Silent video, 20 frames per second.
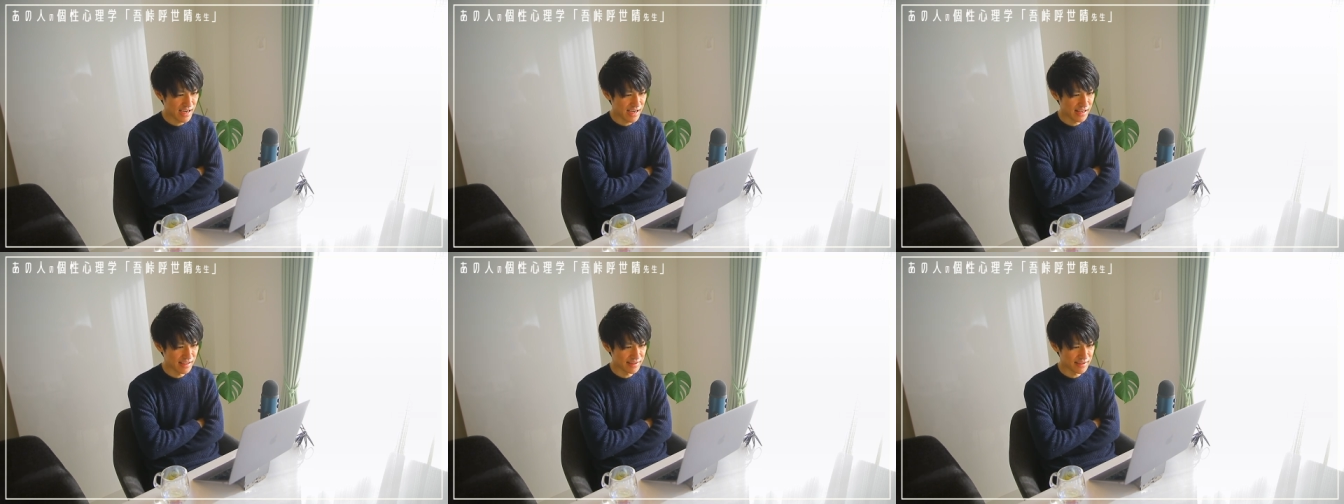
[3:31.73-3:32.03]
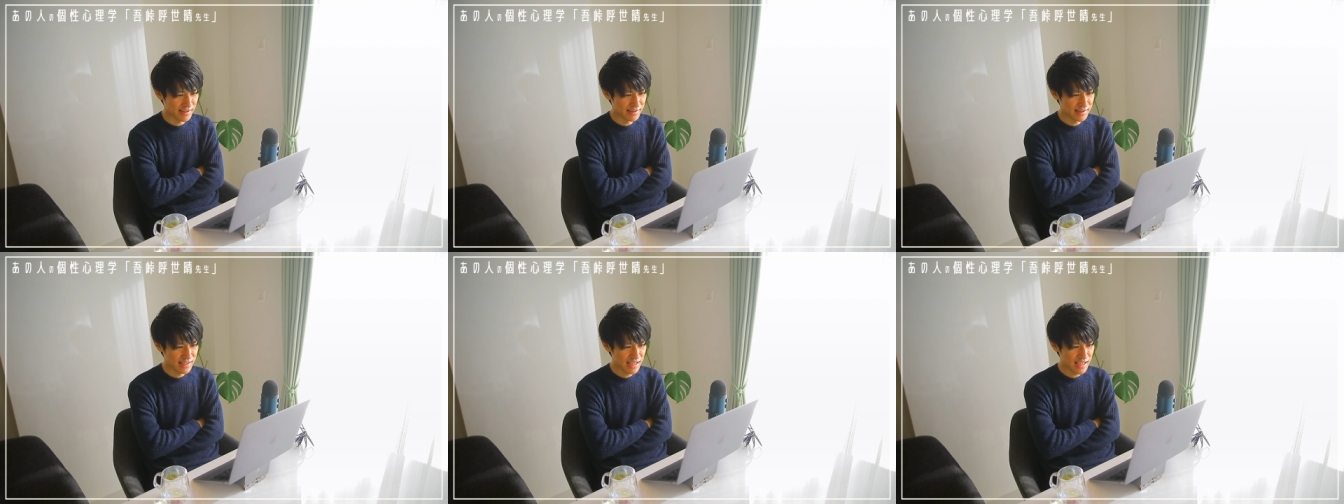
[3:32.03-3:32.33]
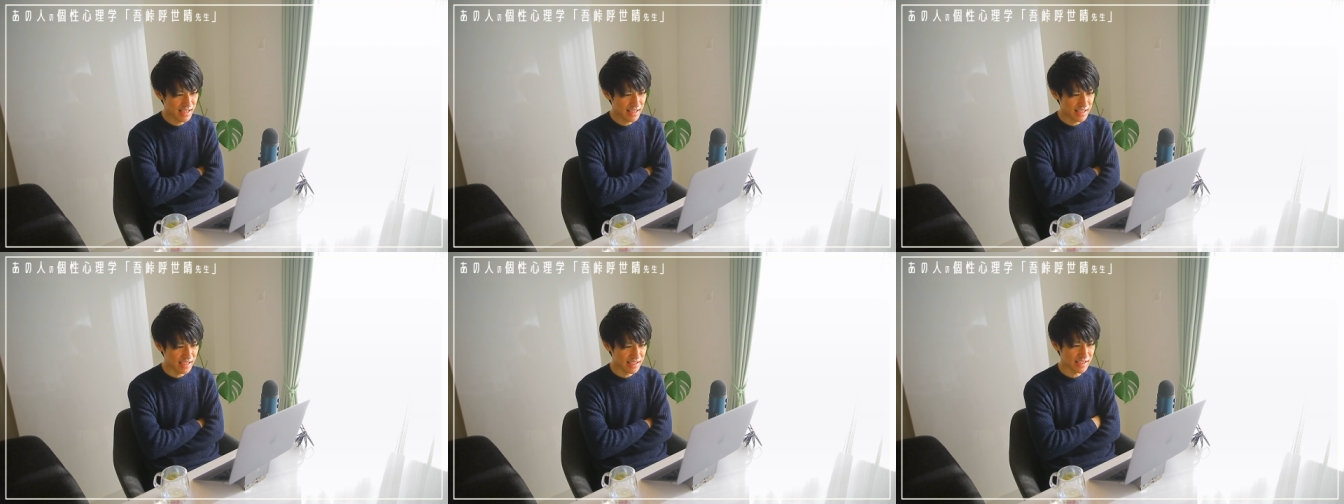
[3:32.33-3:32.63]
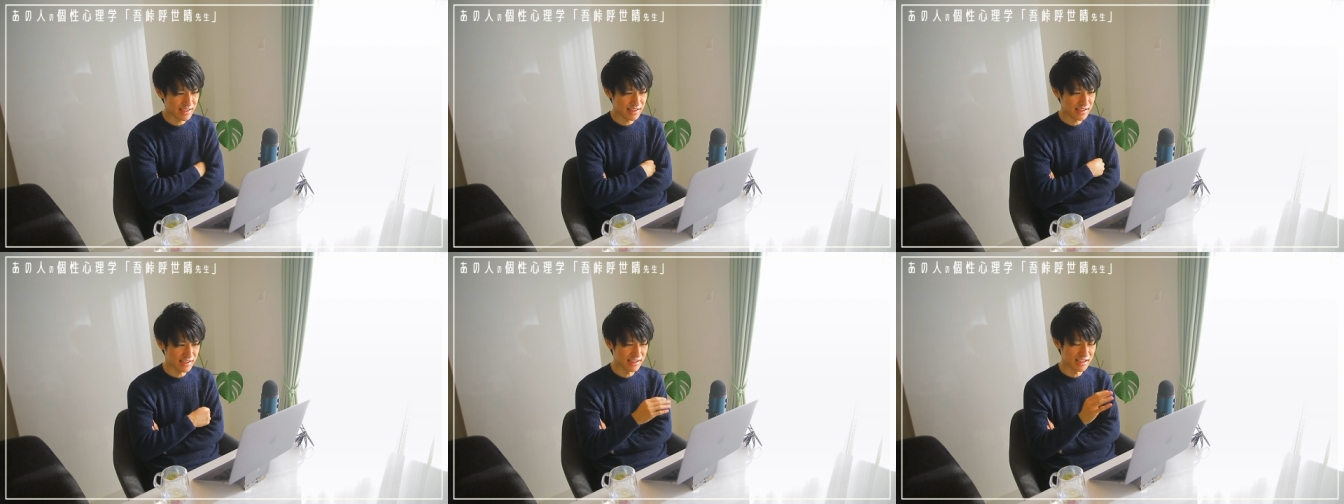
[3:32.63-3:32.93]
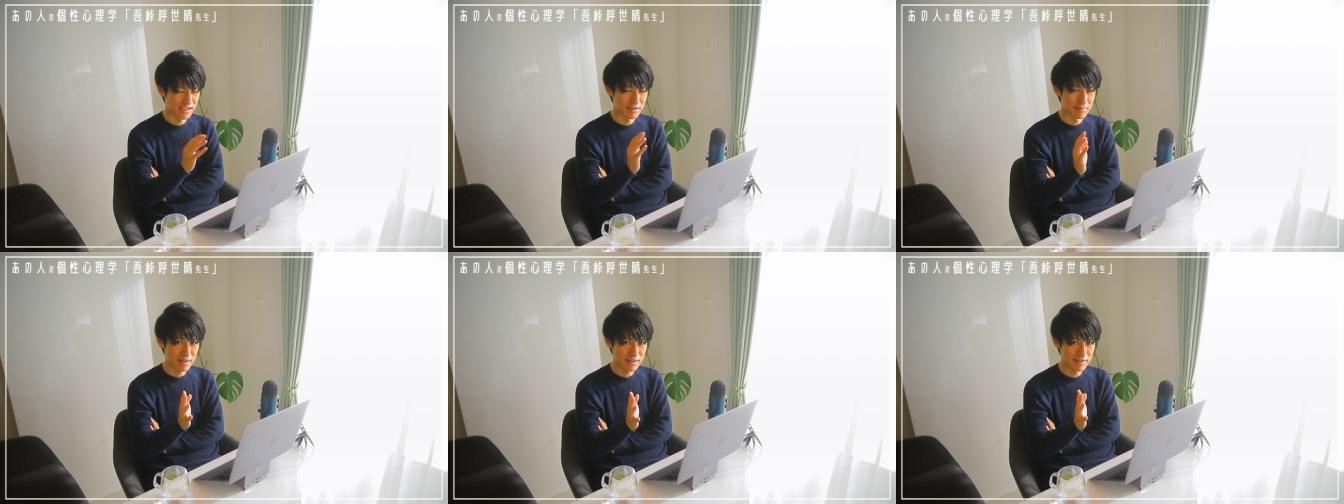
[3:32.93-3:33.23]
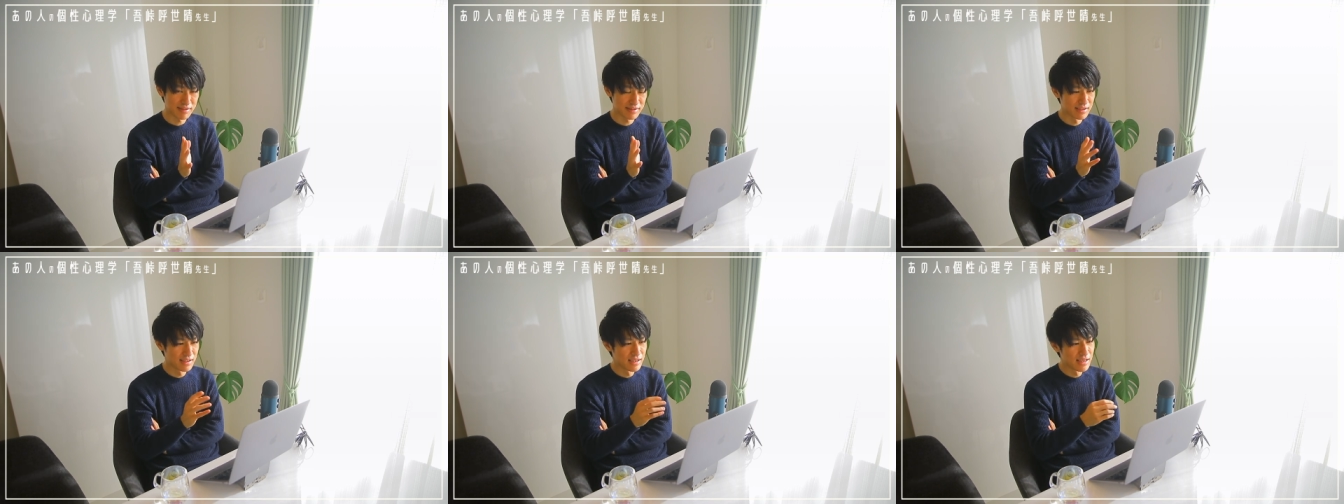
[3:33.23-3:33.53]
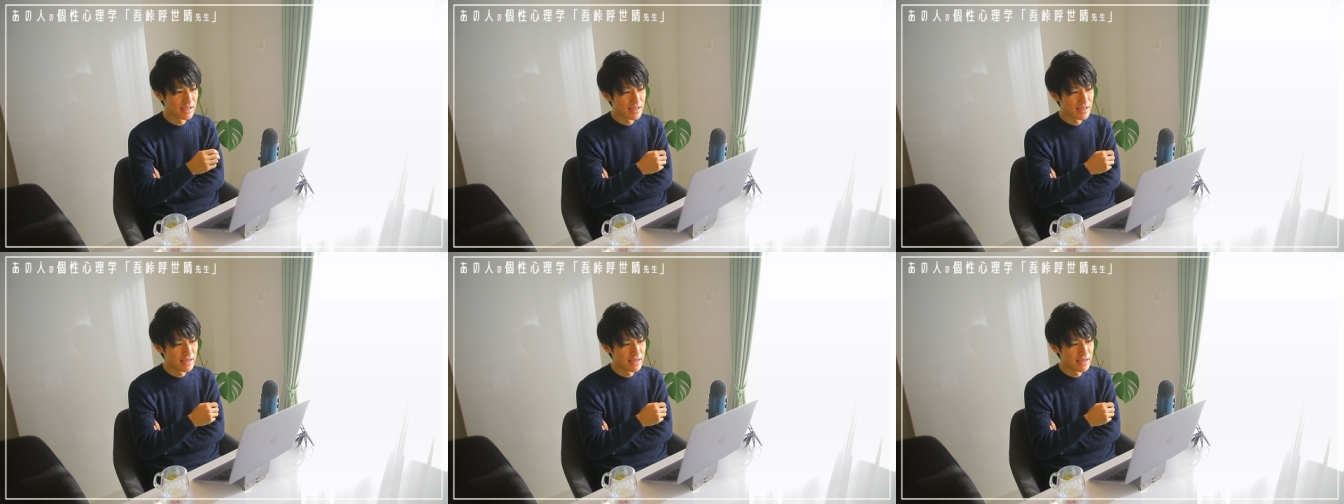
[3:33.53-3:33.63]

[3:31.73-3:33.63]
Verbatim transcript: 話させていただきます。